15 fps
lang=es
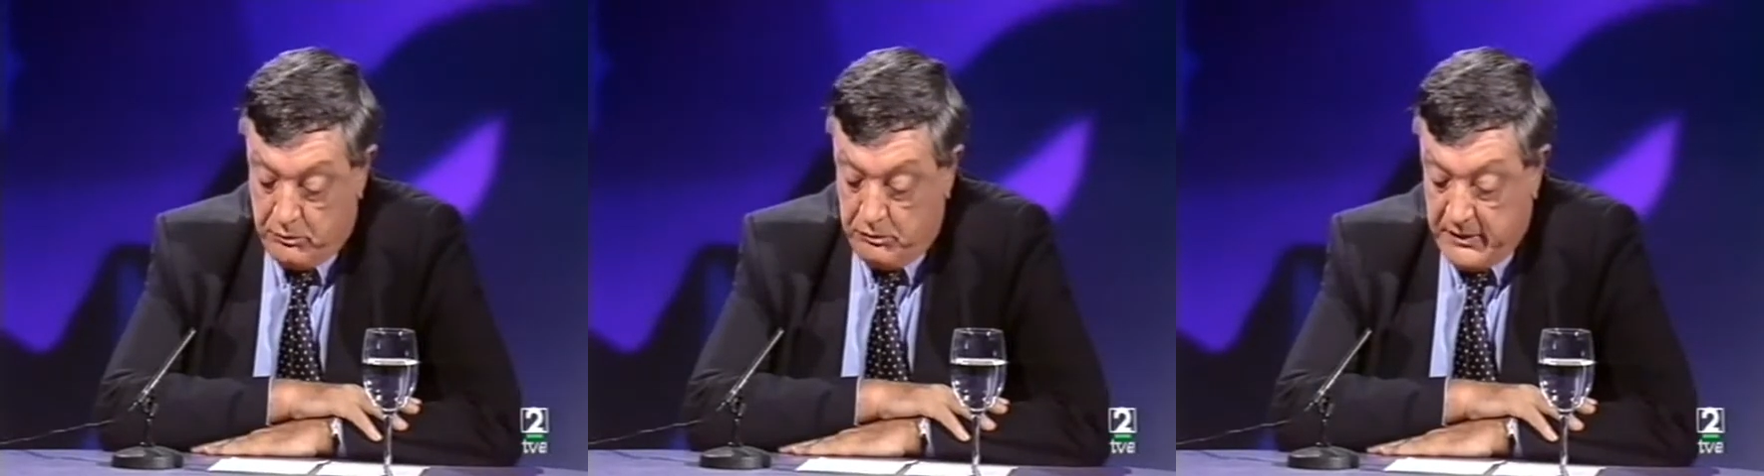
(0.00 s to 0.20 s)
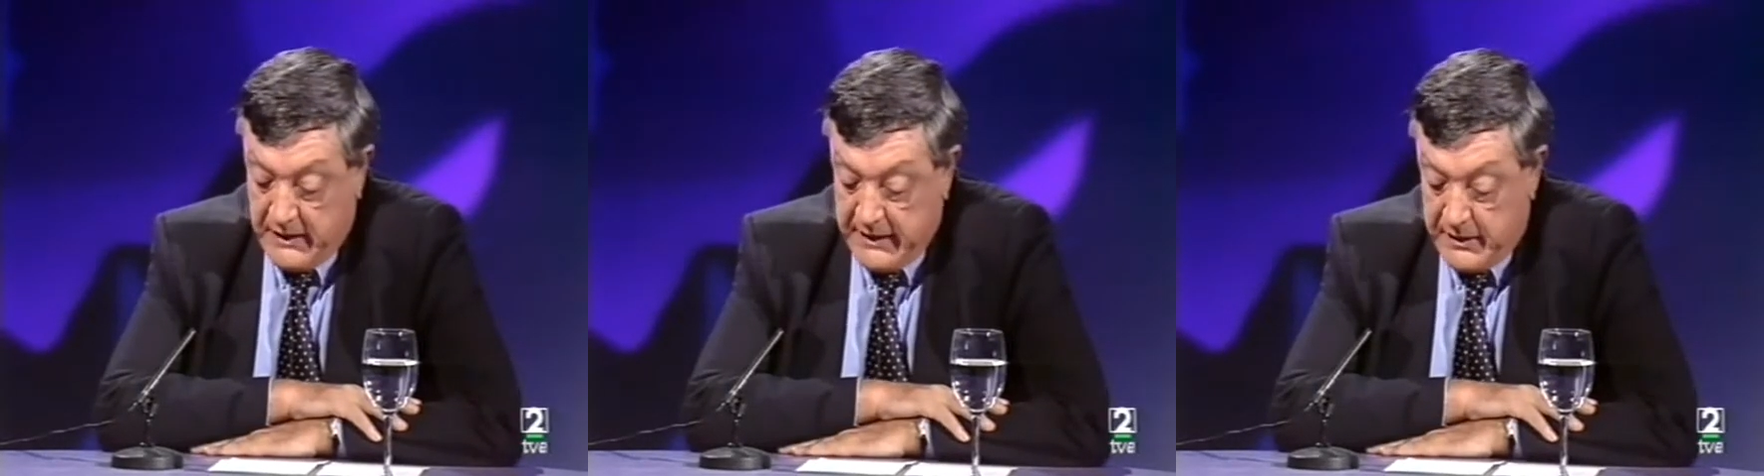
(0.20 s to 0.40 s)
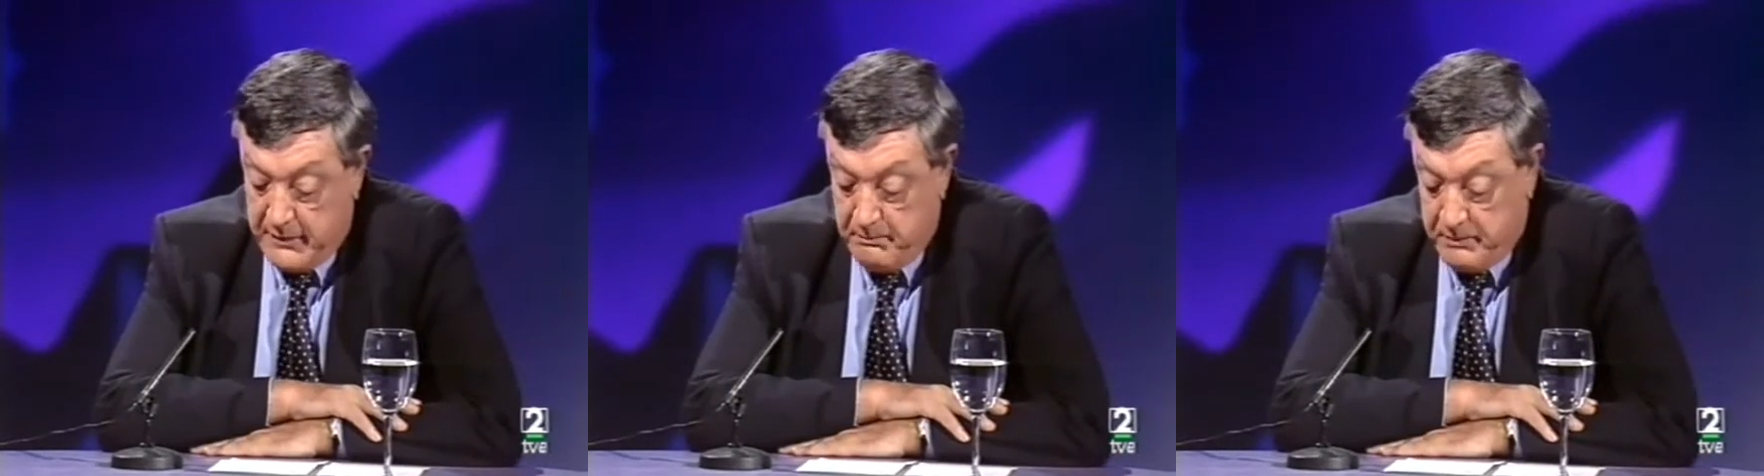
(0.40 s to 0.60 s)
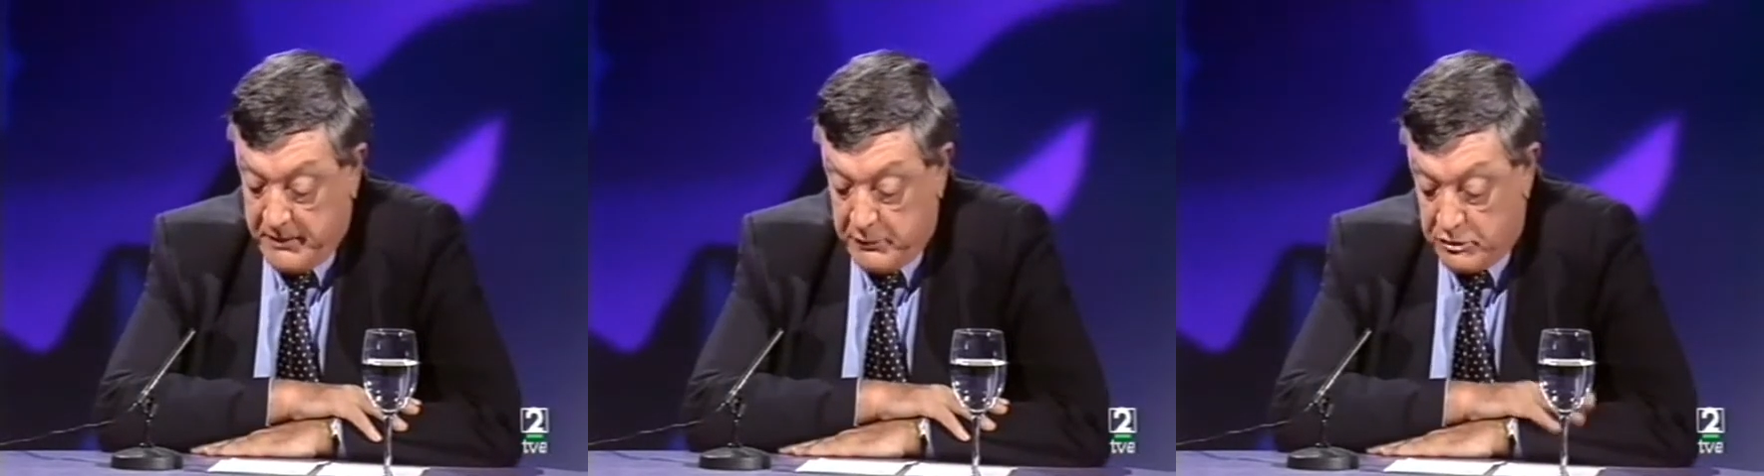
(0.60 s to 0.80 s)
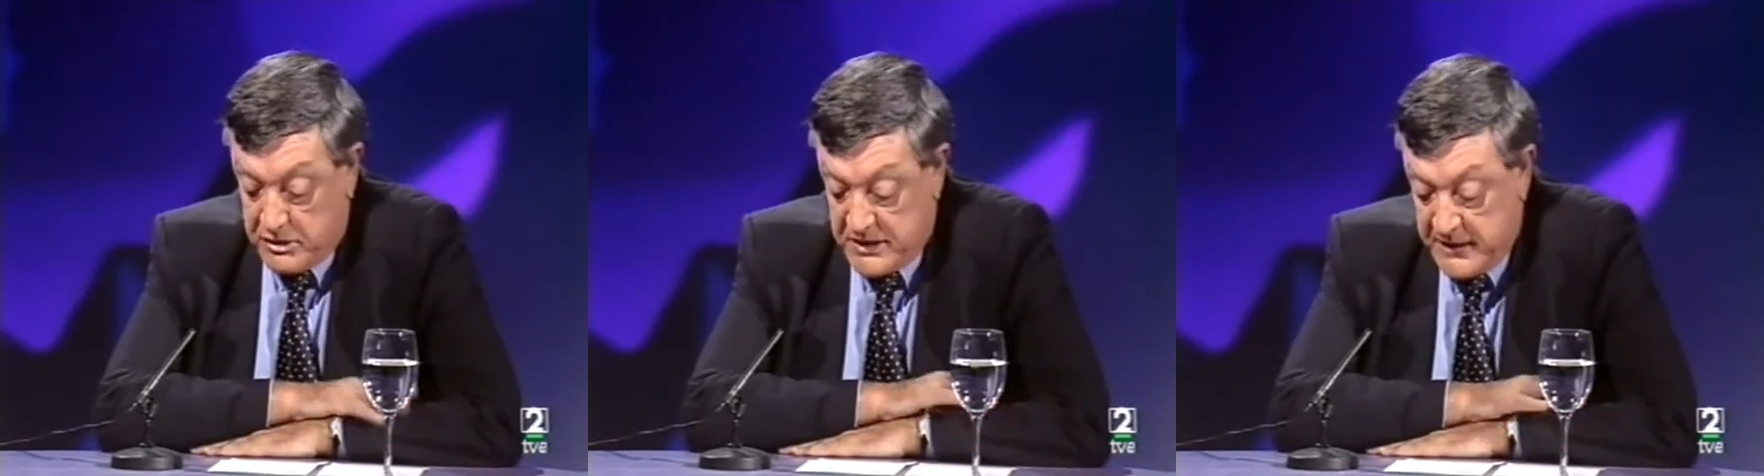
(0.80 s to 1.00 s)
Woody Allen,
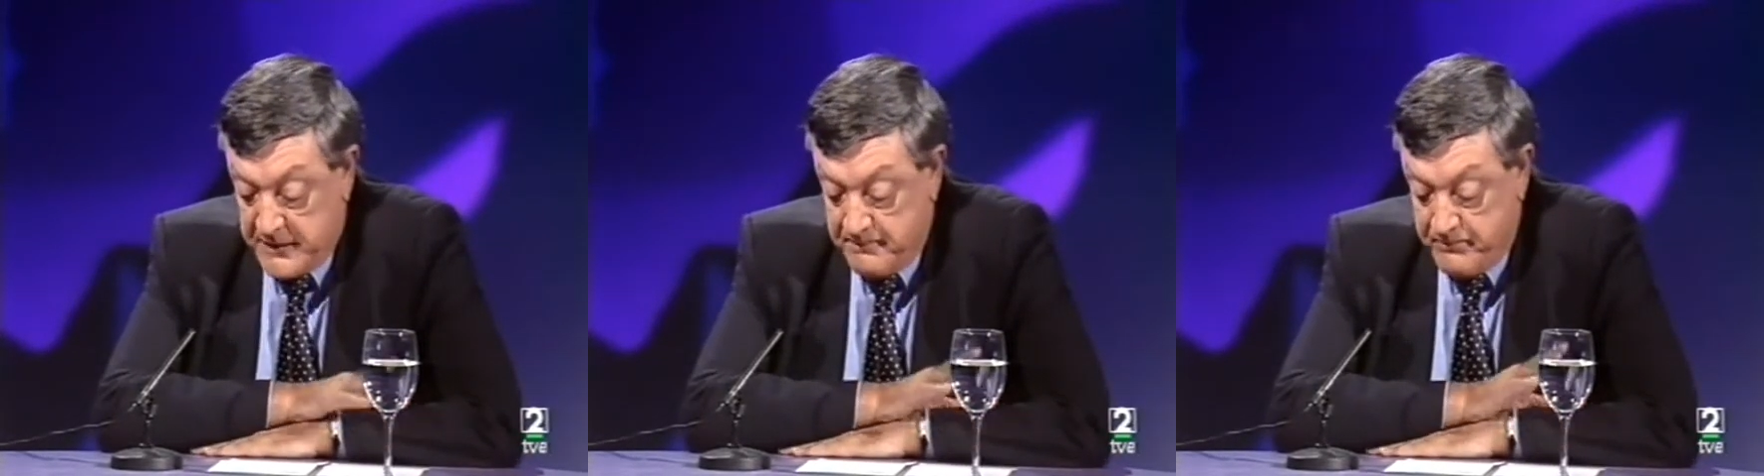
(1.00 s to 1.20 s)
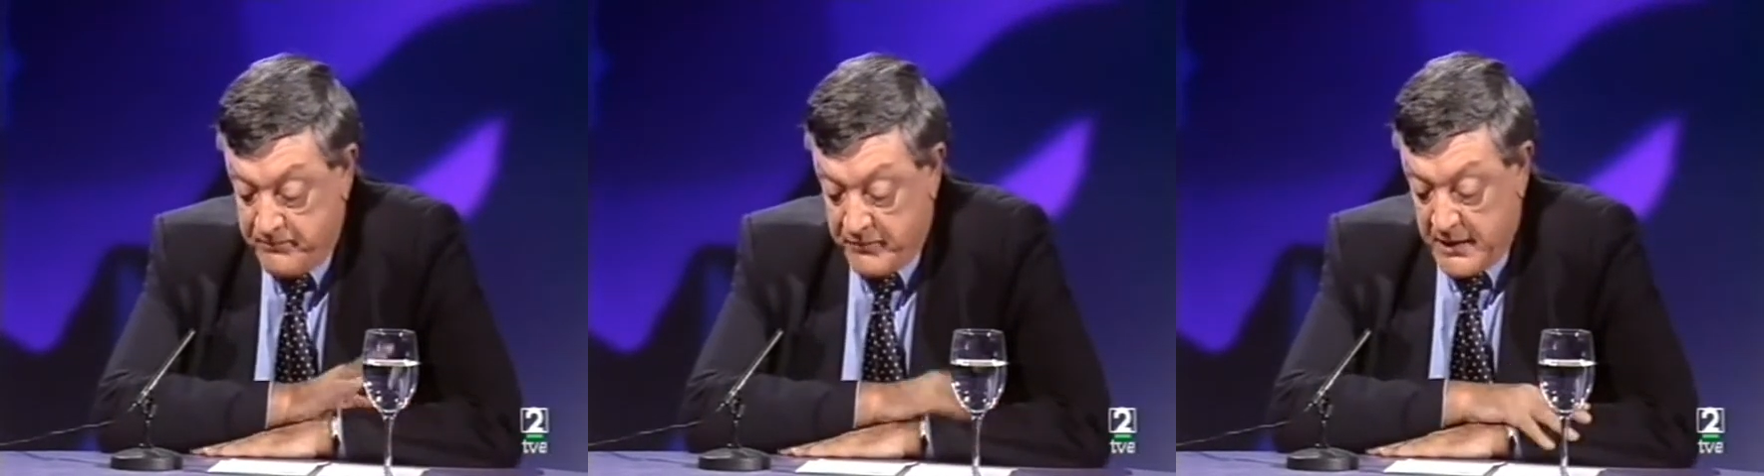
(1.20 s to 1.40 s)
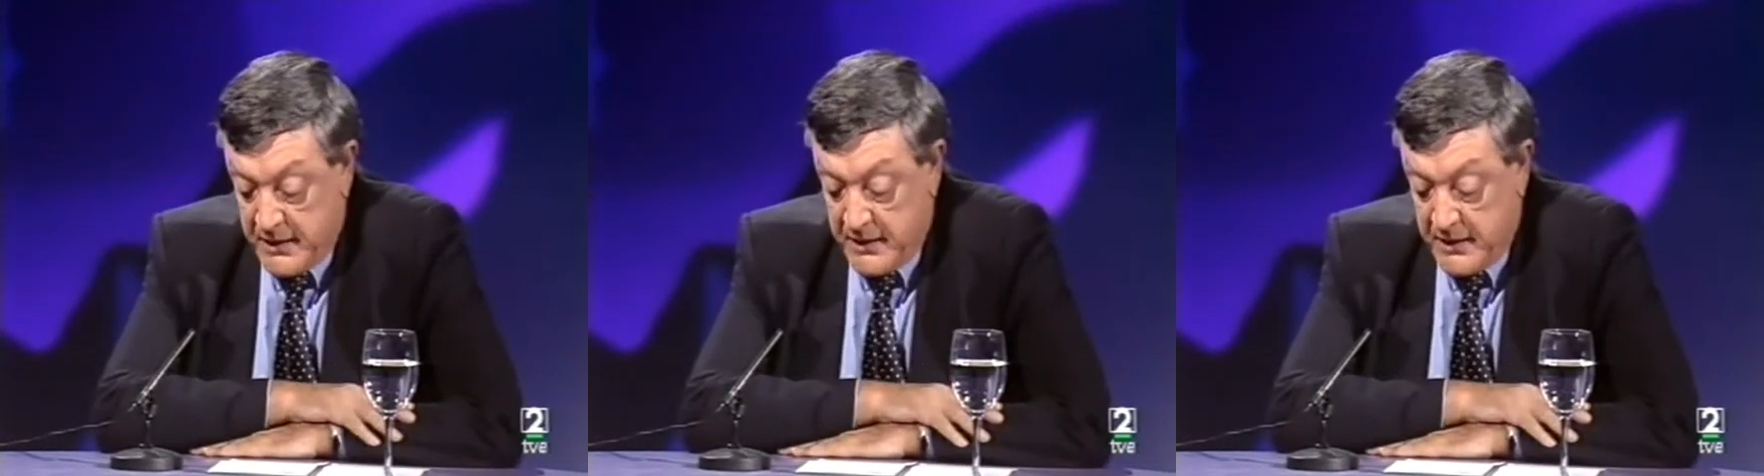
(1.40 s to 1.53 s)
pero sí